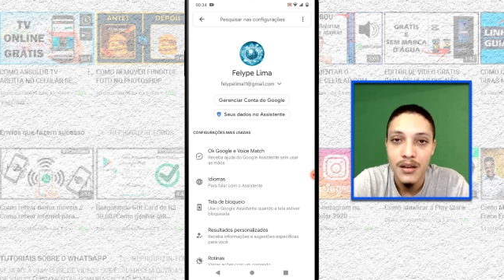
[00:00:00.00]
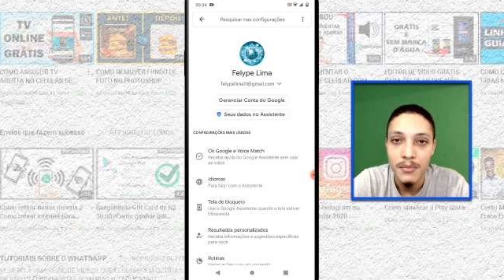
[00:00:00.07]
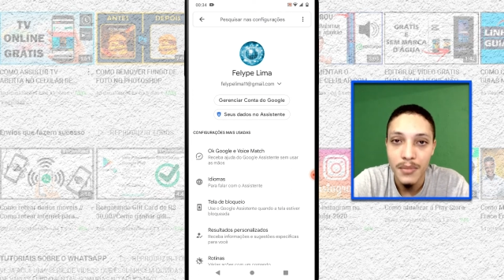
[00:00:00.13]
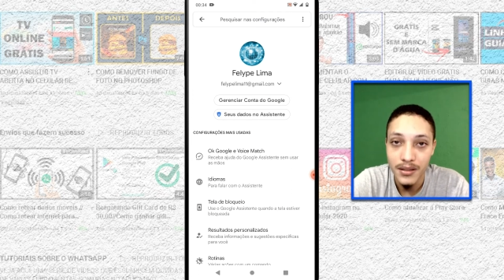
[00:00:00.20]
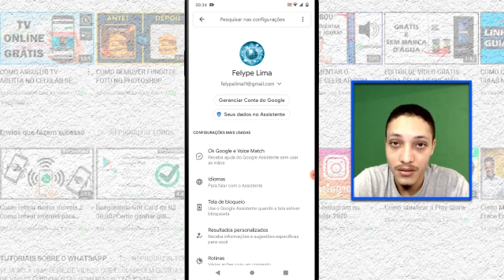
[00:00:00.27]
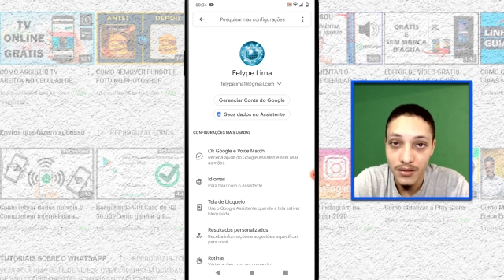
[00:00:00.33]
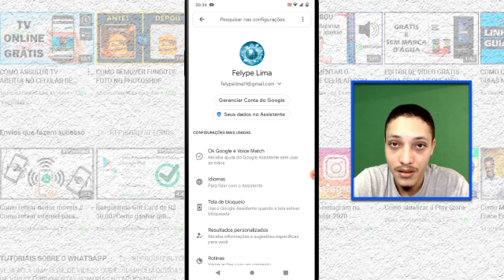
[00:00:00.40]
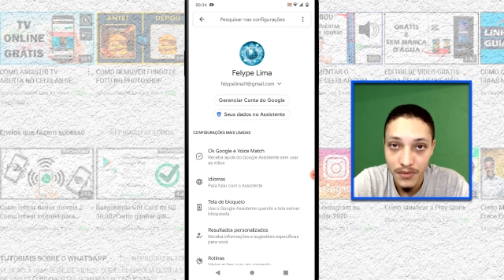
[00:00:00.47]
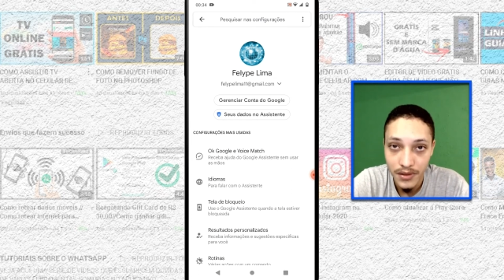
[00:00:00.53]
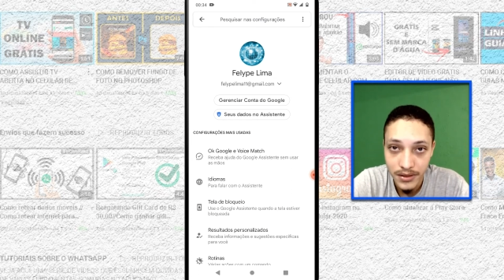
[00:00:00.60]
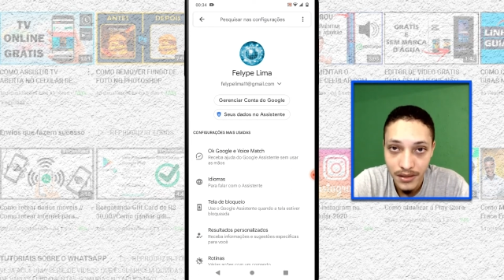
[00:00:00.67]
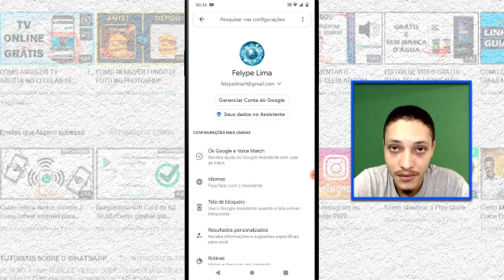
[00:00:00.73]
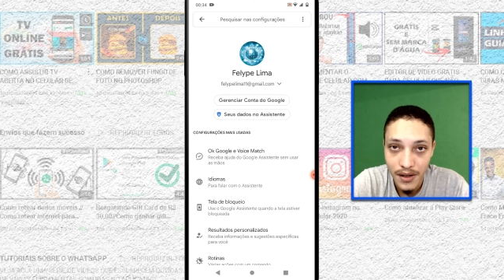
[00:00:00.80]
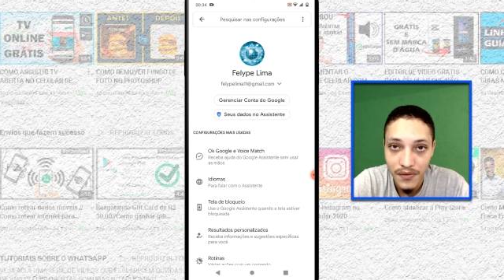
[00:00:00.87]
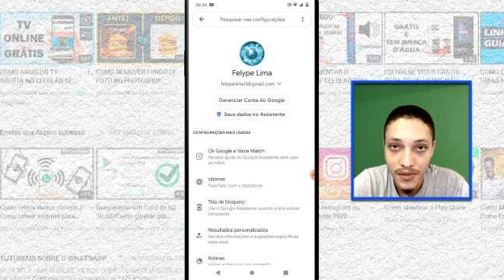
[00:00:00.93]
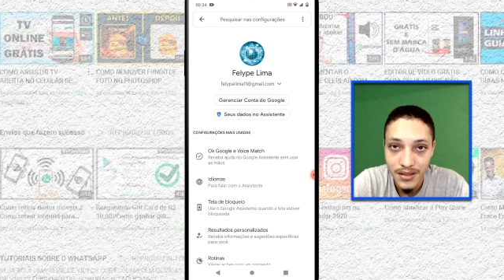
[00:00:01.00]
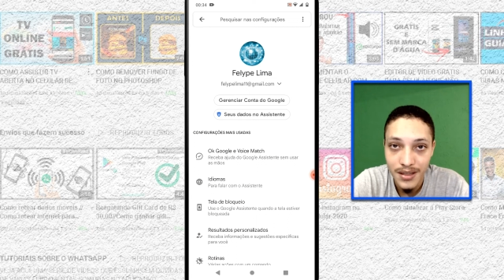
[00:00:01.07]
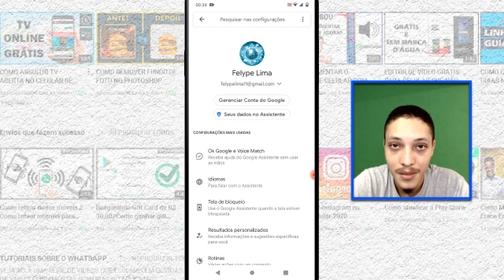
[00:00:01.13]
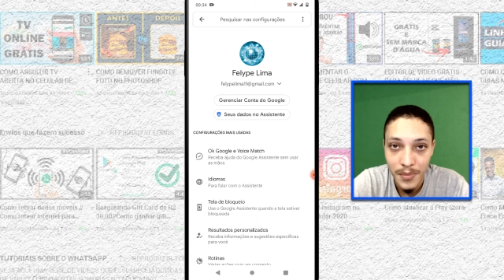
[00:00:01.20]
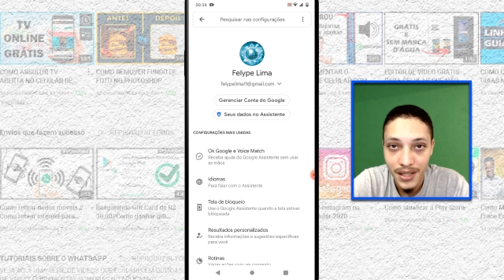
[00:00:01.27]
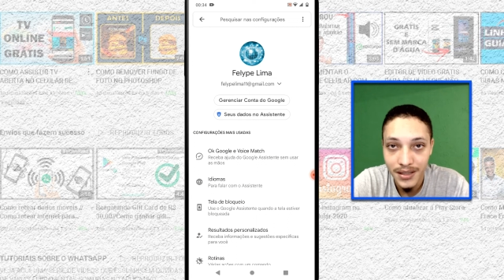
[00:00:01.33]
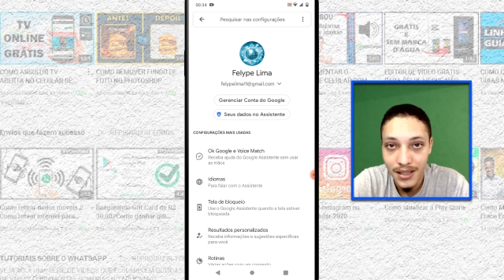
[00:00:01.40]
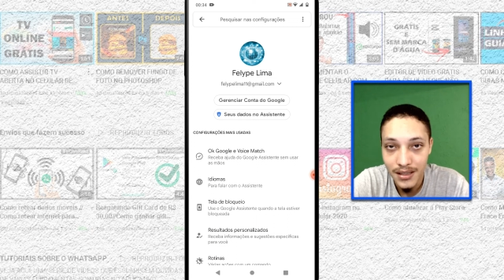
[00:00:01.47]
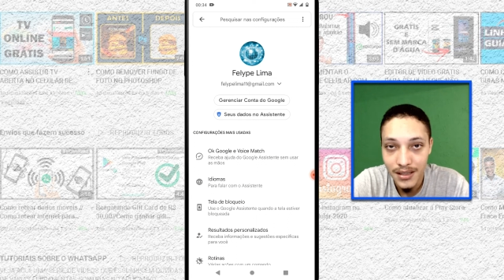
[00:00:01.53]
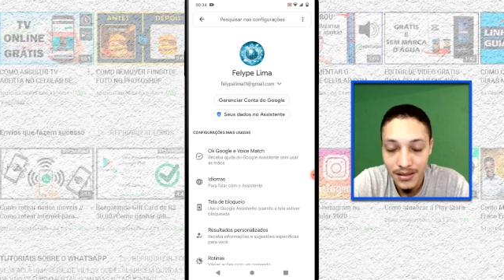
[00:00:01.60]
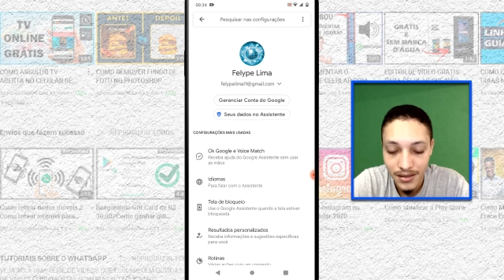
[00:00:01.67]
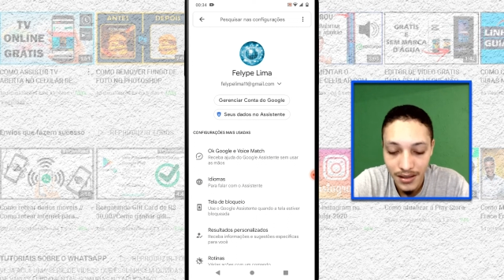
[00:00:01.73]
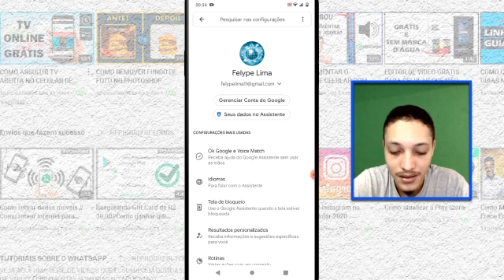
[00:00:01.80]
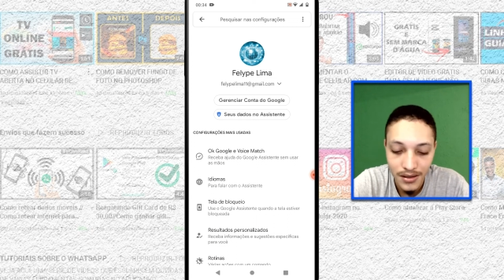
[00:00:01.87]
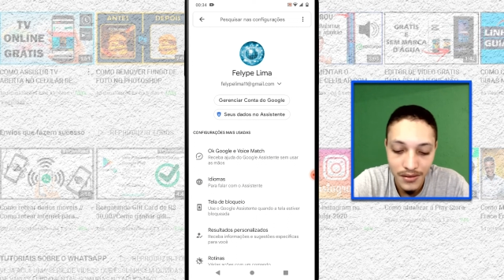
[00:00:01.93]
Mas o que você vai fazer para estar tá
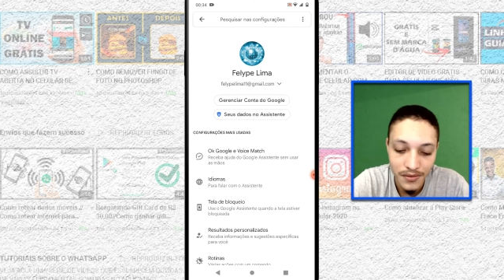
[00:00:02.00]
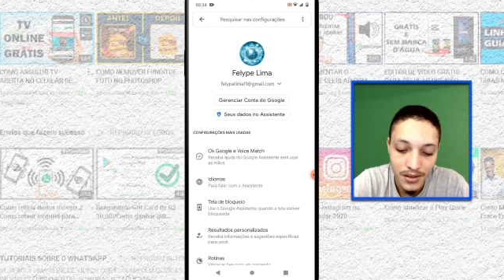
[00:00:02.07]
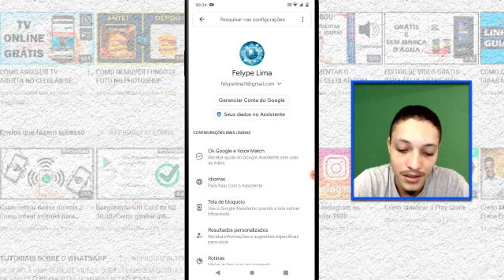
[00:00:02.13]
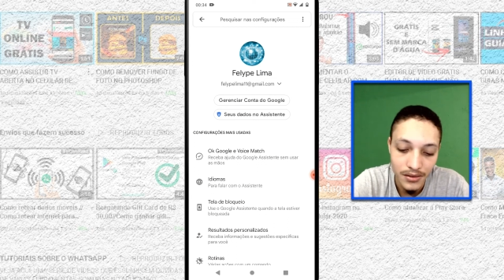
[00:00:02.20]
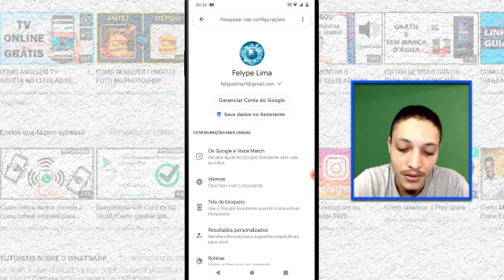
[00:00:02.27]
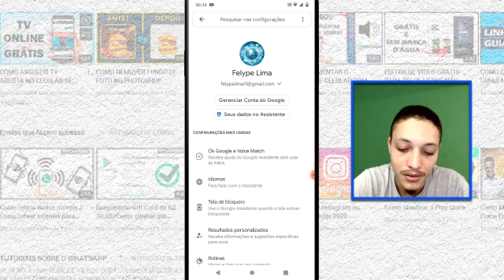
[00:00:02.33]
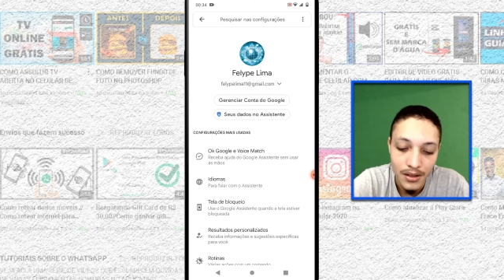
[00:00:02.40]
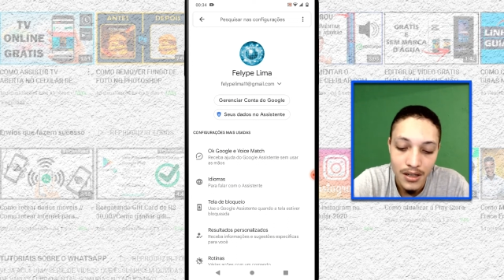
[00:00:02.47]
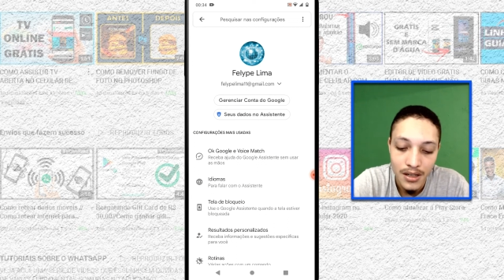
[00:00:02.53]
desativando?